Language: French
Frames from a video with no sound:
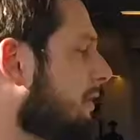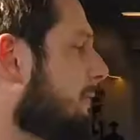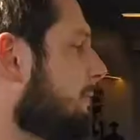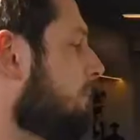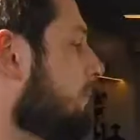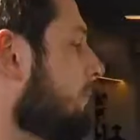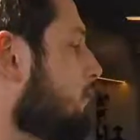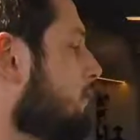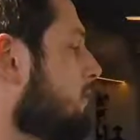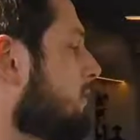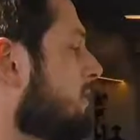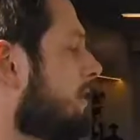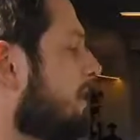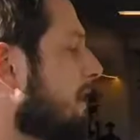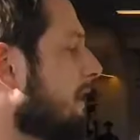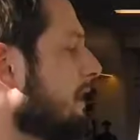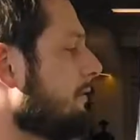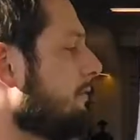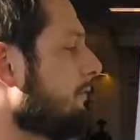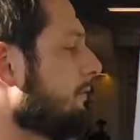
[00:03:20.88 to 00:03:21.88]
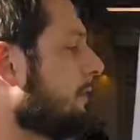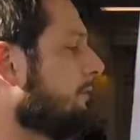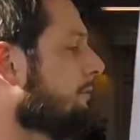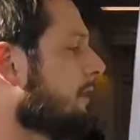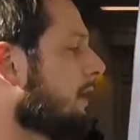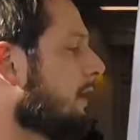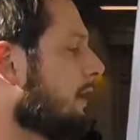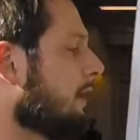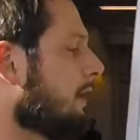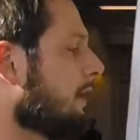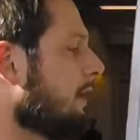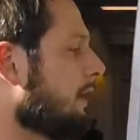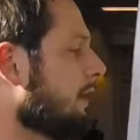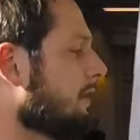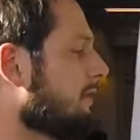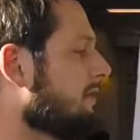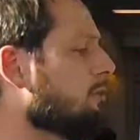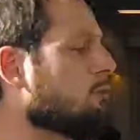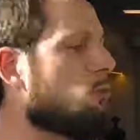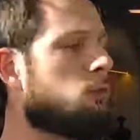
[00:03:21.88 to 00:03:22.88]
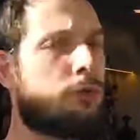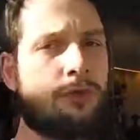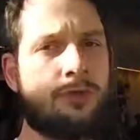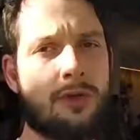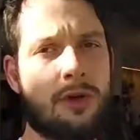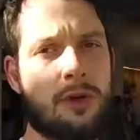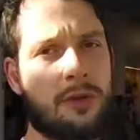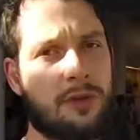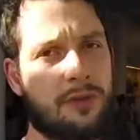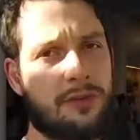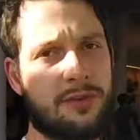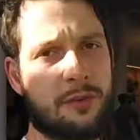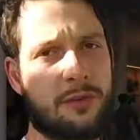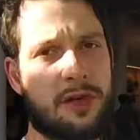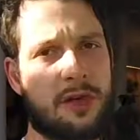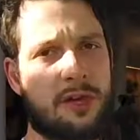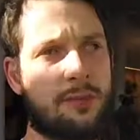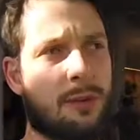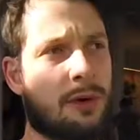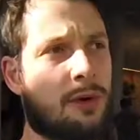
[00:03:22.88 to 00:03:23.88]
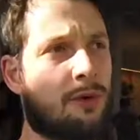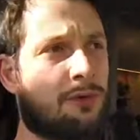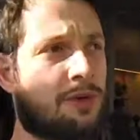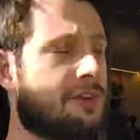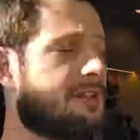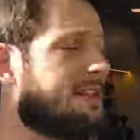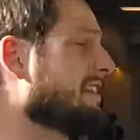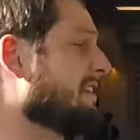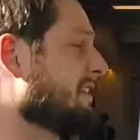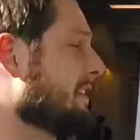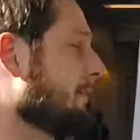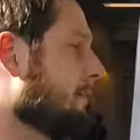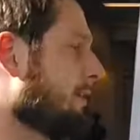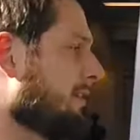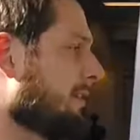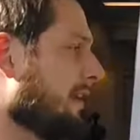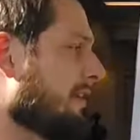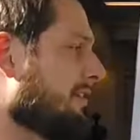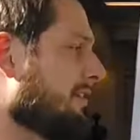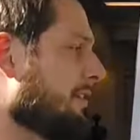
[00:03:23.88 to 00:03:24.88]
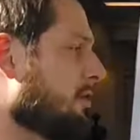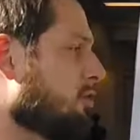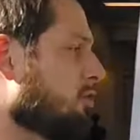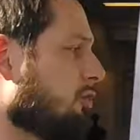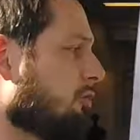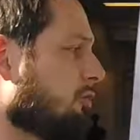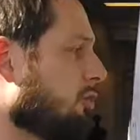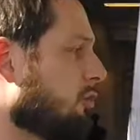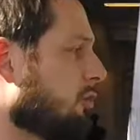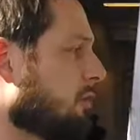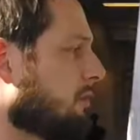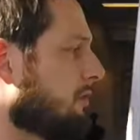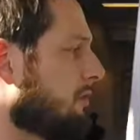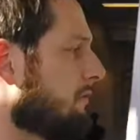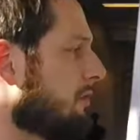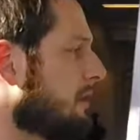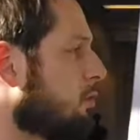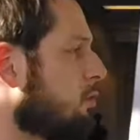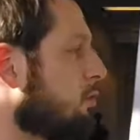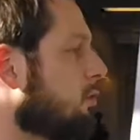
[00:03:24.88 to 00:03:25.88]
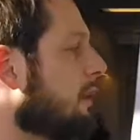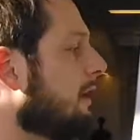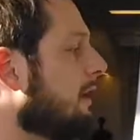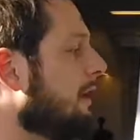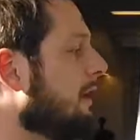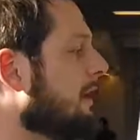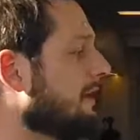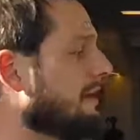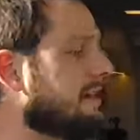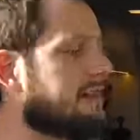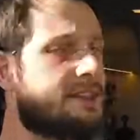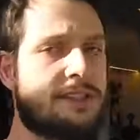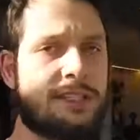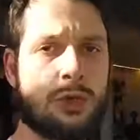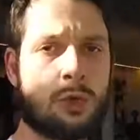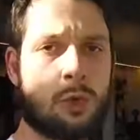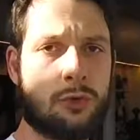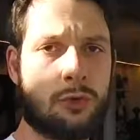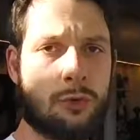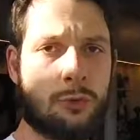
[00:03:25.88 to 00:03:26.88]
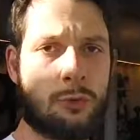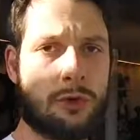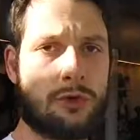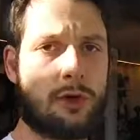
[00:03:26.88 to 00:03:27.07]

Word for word: femmes. Donc 10 deadlifts, 10 euh, double under, si on n'y arrive pas on fait 10 simples, ça reste un échauffement donc on y va cool, et 10 squats au